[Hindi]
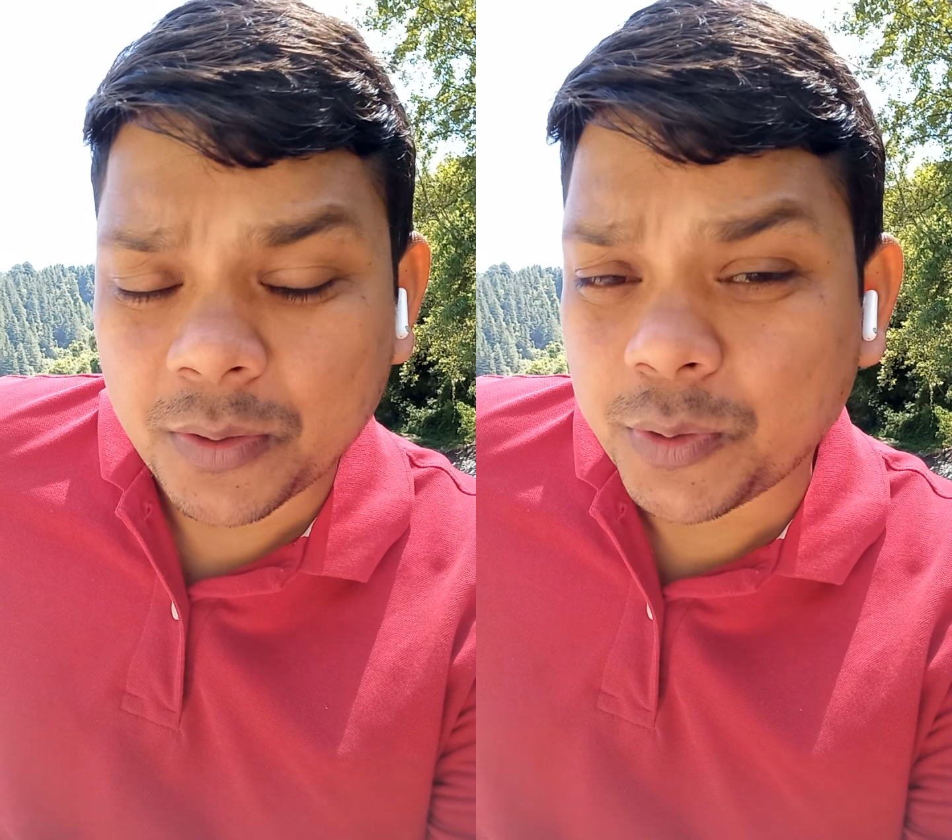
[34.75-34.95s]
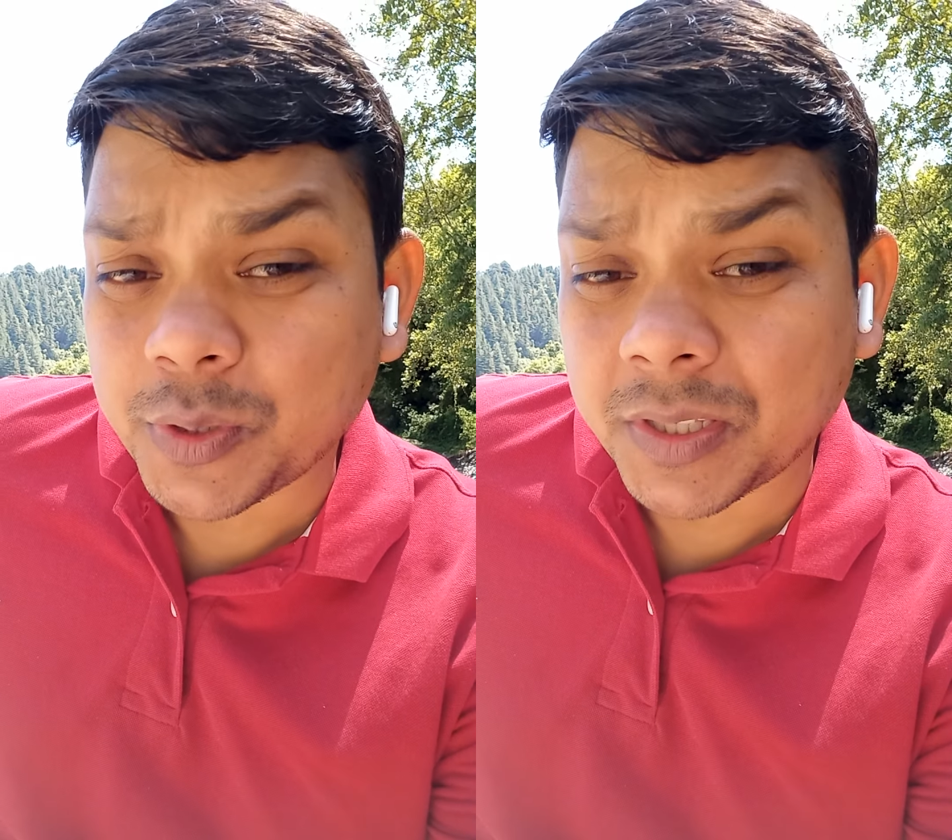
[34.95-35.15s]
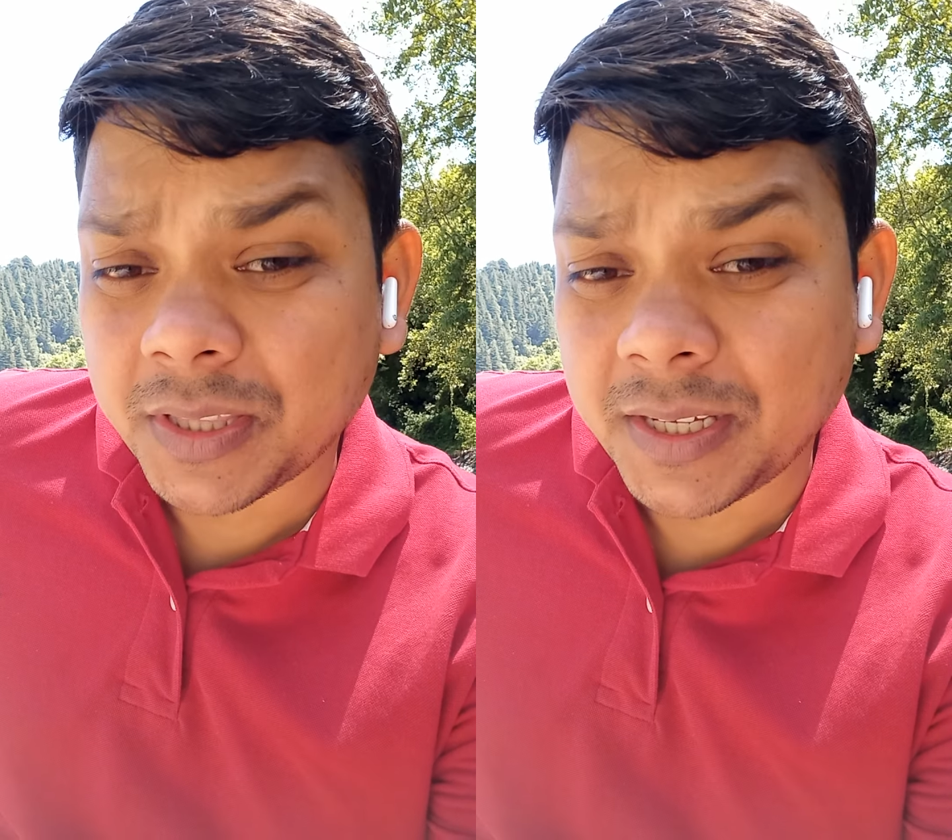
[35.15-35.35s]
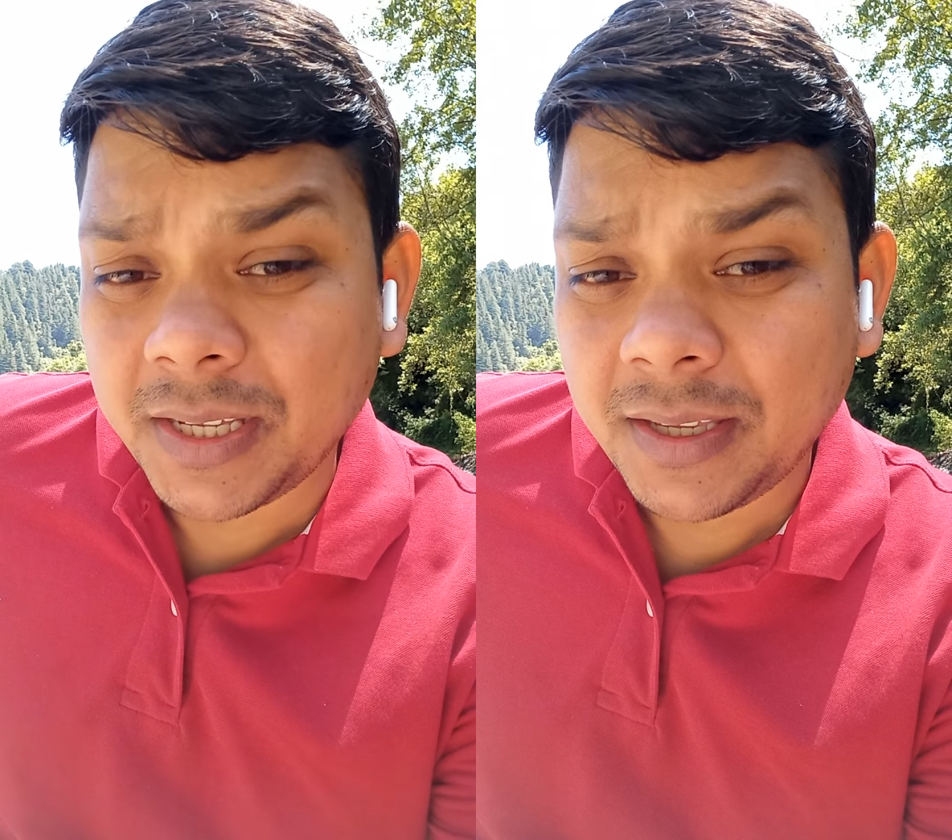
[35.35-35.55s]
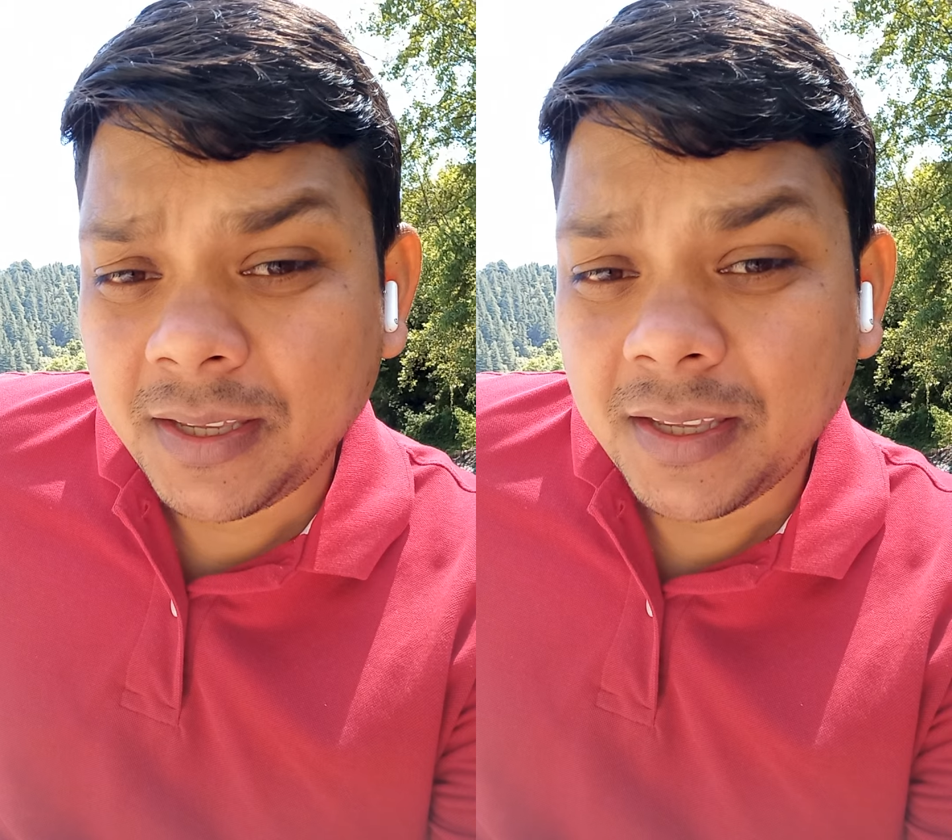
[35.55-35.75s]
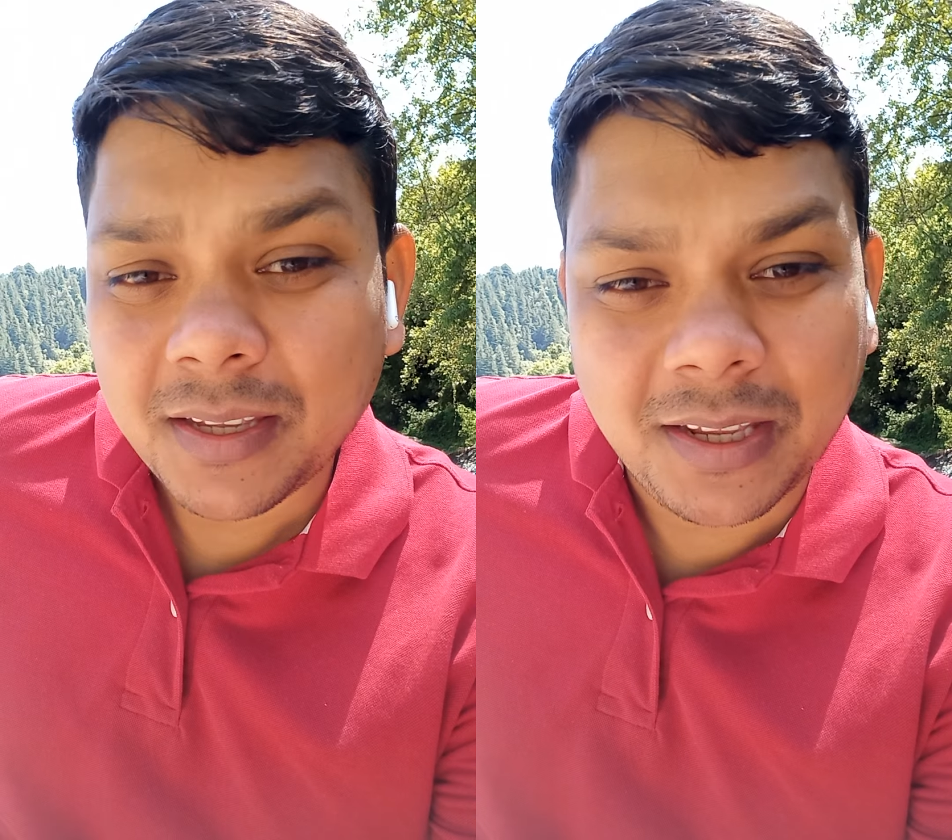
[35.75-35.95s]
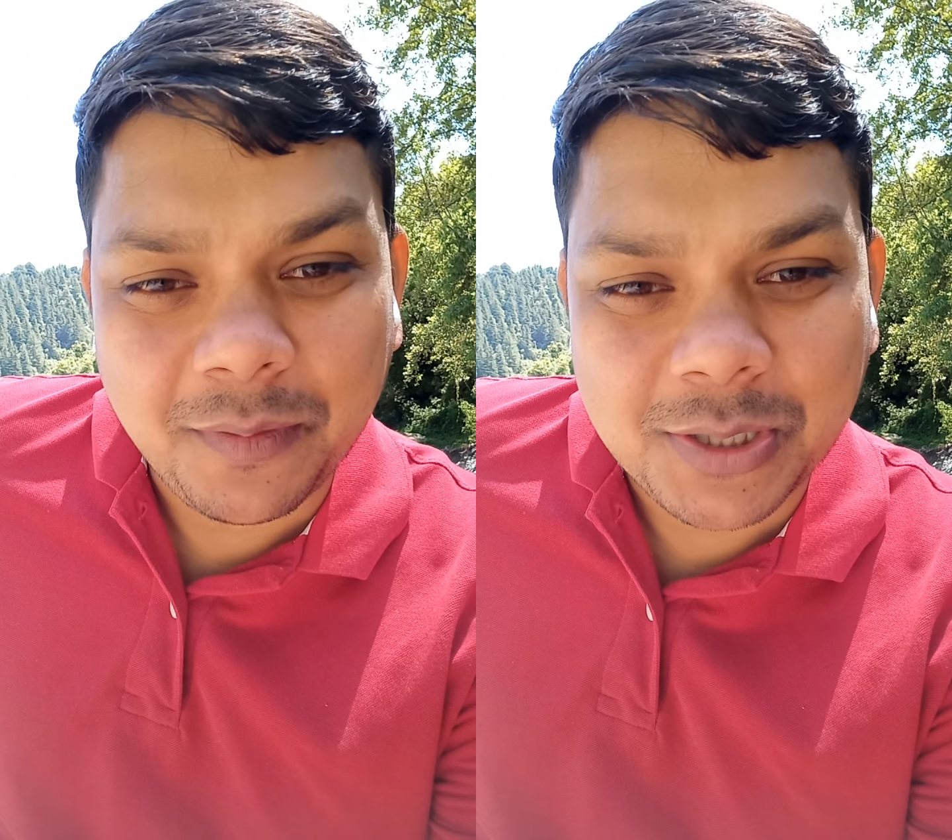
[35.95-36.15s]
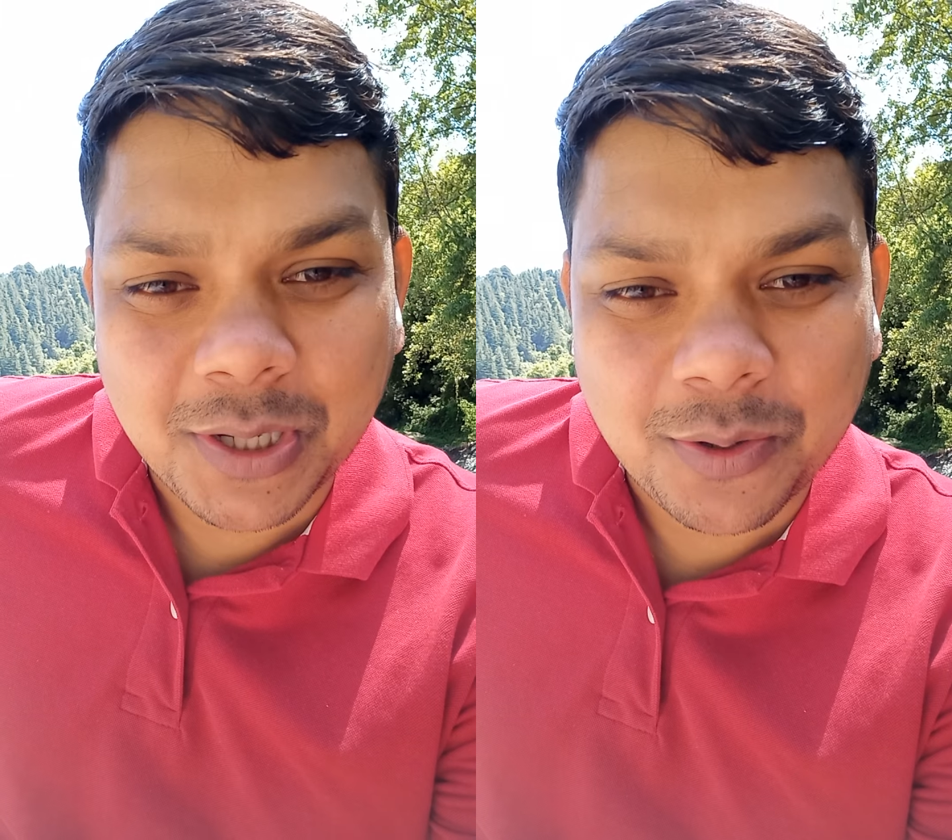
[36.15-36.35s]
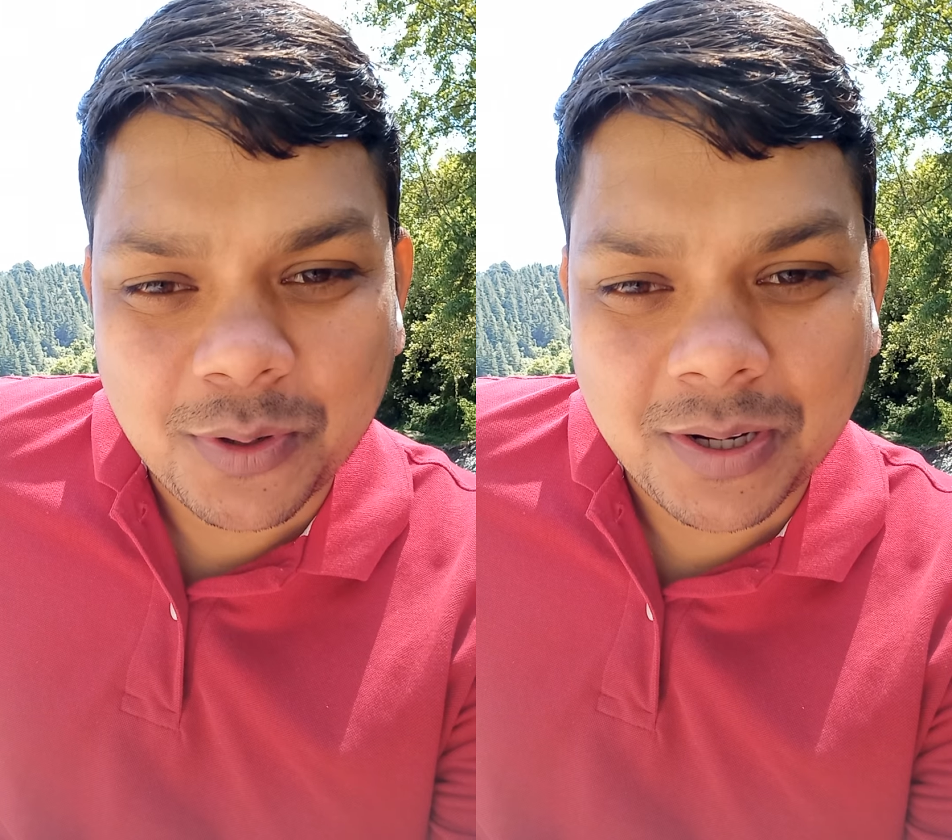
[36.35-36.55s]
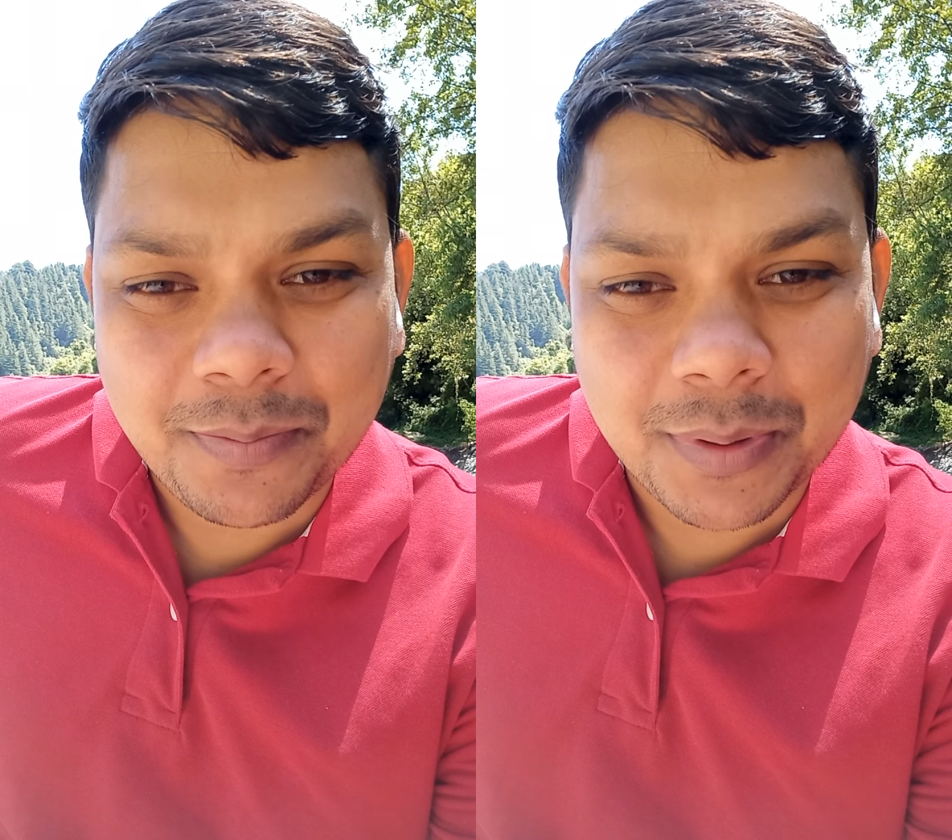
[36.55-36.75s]
हो सकता है कि इन विचारों
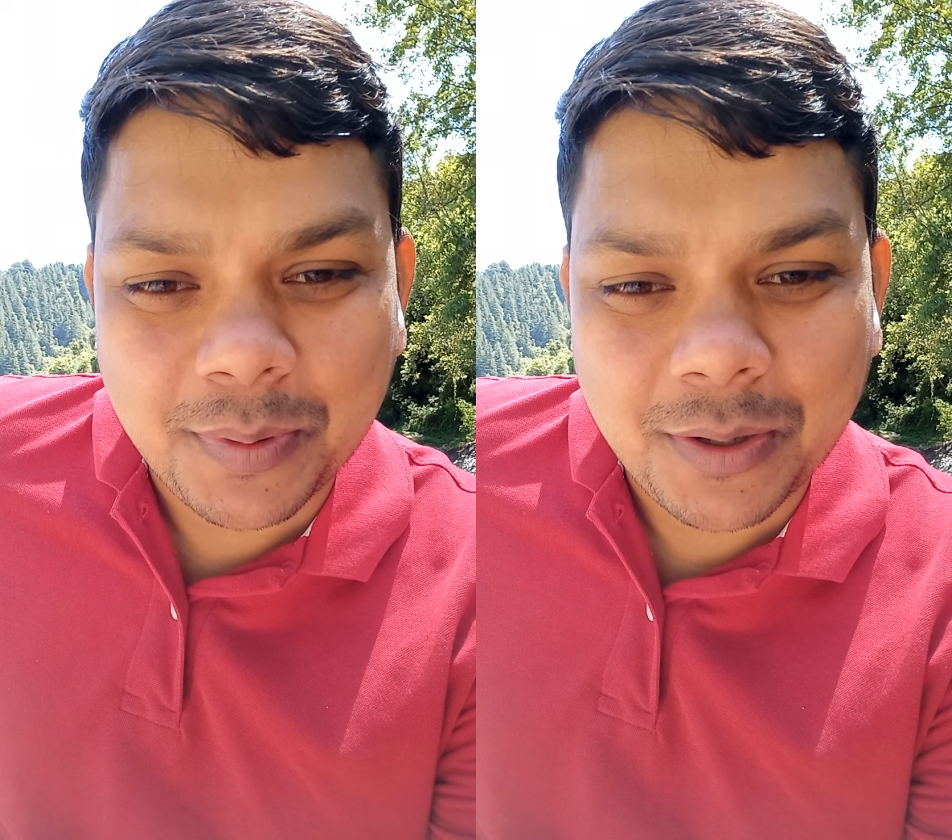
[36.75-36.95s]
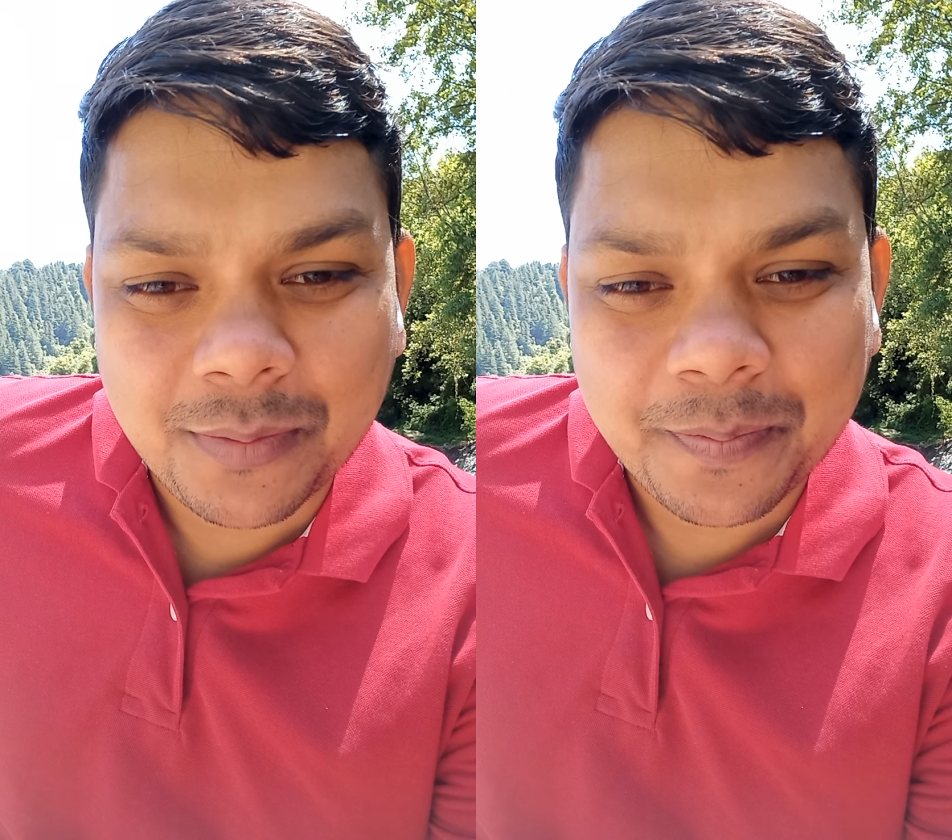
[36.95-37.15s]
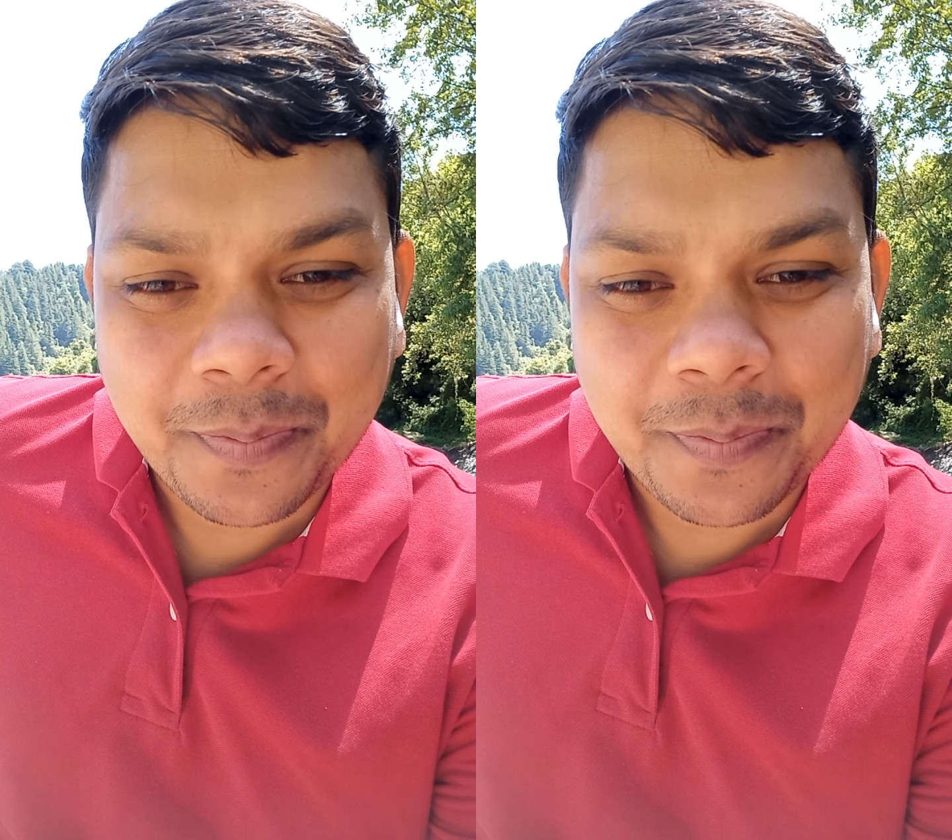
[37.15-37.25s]
का प्रभाव